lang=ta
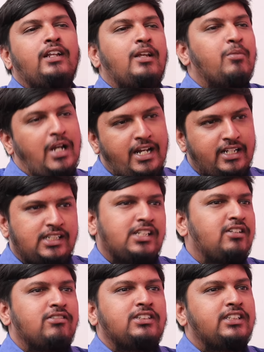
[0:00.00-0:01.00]
தமிழ்நாடு
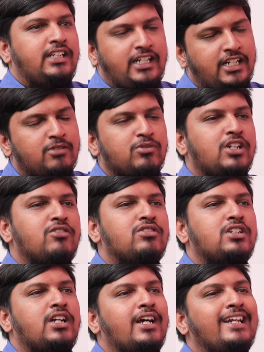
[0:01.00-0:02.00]
அரசுக்கு வந்து கண்டனம்
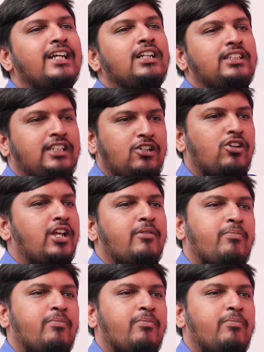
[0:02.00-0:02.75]
தெரிவிச்சிருக்காரு சீருடை